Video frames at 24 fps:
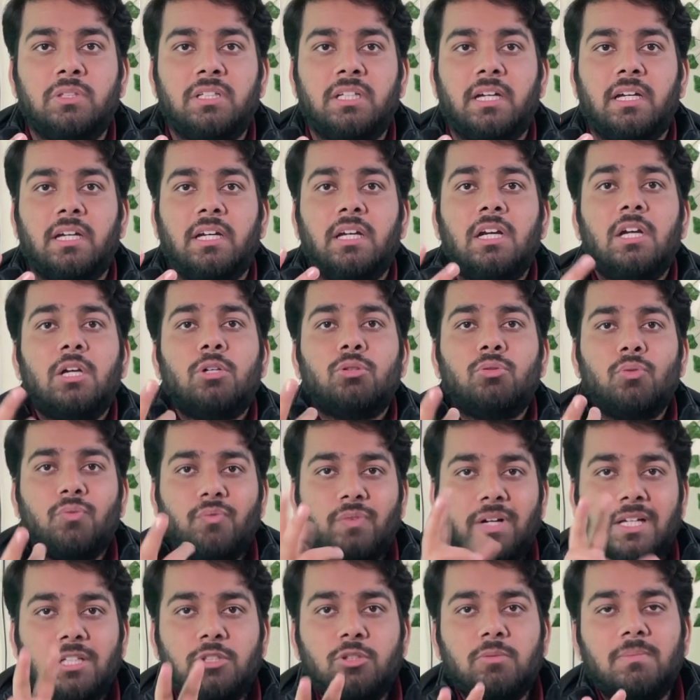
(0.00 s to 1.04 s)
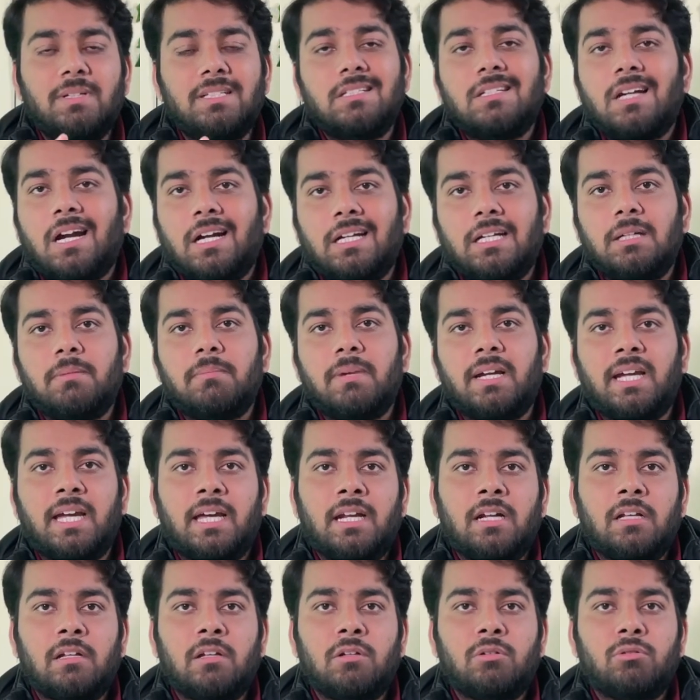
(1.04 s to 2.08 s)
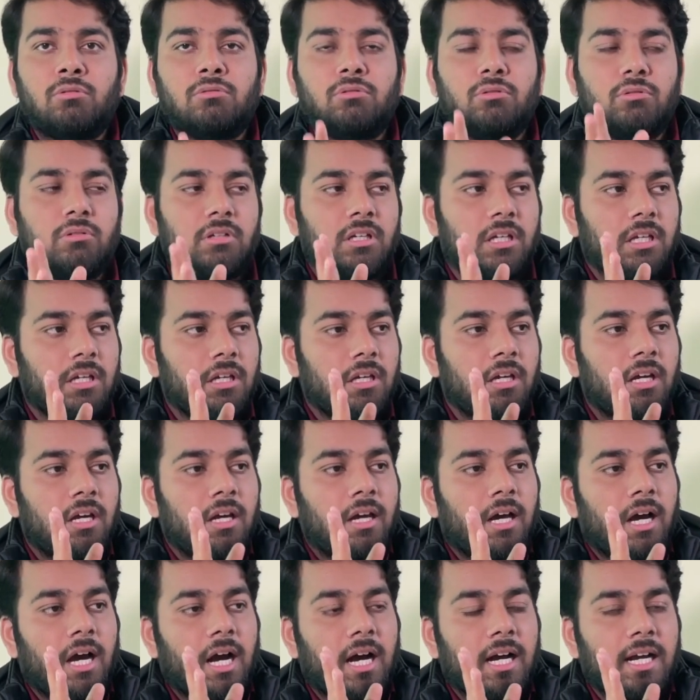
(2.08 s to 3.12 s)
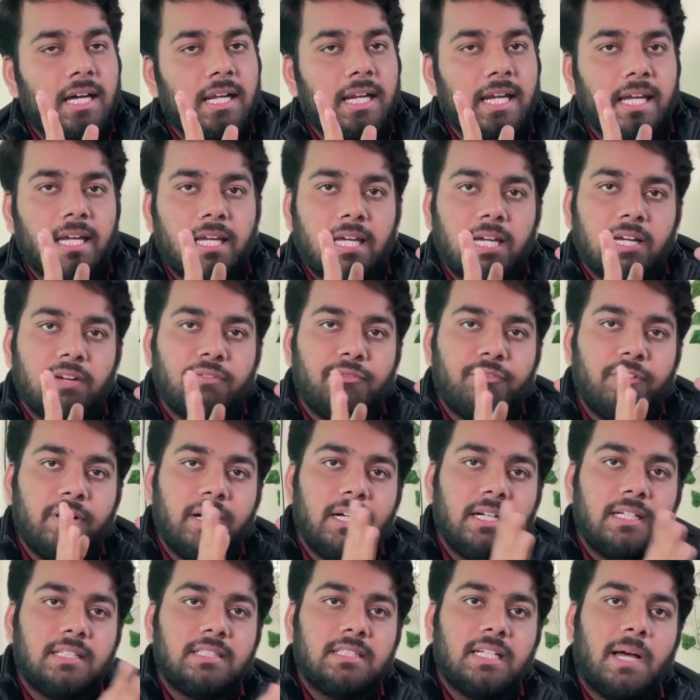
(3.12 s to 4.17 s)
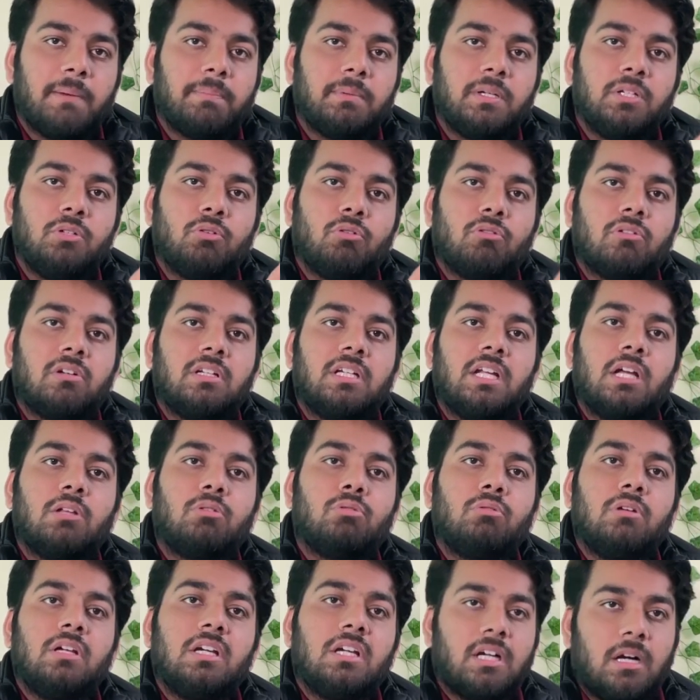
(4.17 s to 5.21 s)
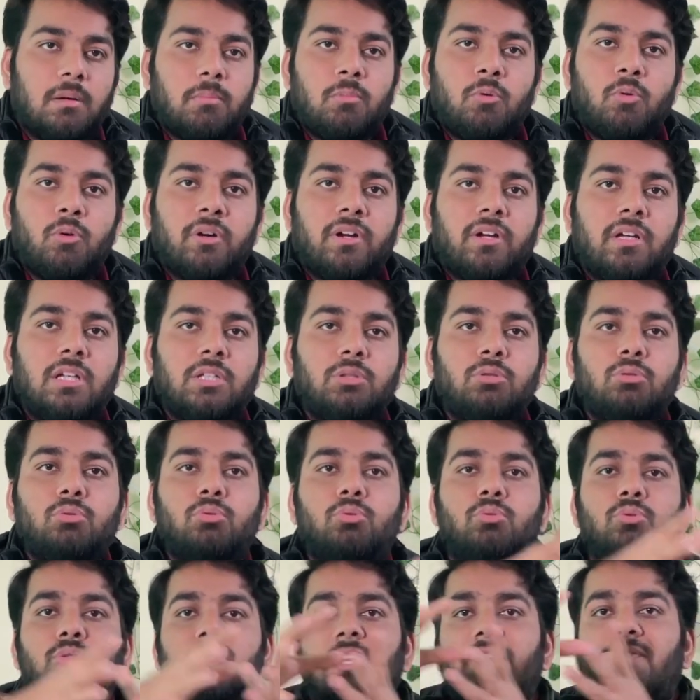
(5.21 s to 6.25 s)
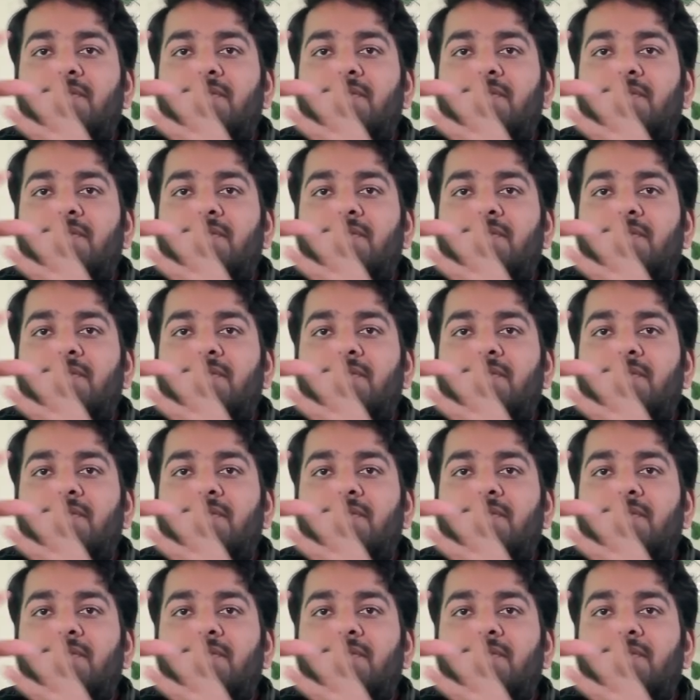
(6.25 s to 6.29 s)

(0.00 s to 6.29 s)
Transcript: गई तो वही जो मैं स्टार्टिंग में कह रहा था दोस्तों कि अगर एक फील्ड से आपकी नौकरियां थोड़ी कम होंगी तो दूसरे